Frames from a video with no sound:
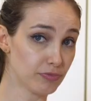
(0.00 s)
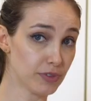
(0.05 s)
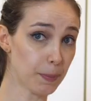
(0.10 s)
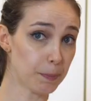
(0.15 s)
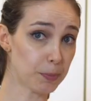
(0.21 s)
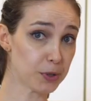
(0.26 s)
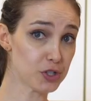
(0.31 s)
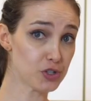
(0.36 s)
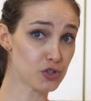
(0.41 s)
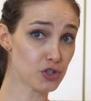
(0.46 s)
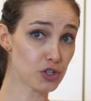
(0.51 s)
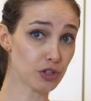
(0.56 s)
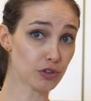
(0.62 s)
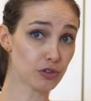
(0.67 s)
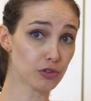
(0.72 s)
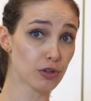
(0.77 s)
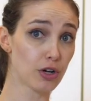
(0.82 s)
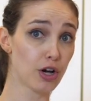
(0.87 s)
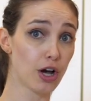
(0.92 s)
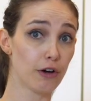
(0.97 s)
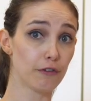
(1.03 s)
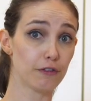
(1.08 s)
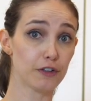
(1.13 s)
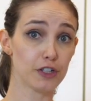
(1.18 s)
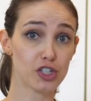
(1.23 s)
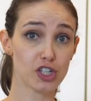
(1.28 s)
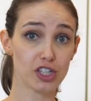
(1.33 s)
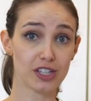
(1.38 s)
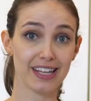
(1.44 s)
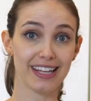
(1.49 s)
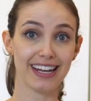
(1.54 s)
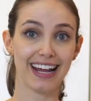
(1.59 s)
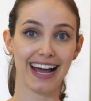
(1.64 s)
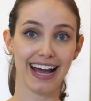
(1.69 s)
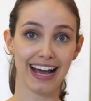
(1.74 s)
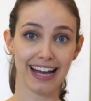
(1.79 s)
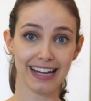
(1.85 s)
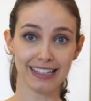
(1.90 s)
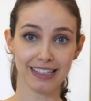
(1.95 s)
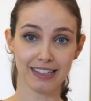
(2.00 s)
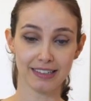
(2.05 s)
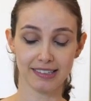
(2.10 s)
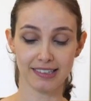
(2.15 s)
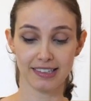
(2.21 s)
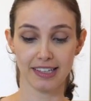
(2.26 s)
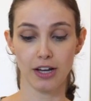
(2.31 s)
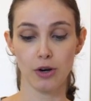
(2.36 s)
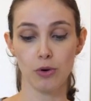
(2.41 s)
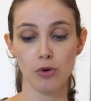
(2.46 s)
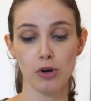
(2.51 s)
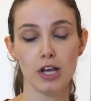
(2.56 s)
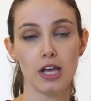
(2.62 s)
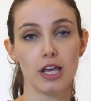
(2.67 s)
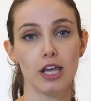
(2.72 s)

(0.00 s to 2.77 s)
Depois disso, frigideira aqueceu,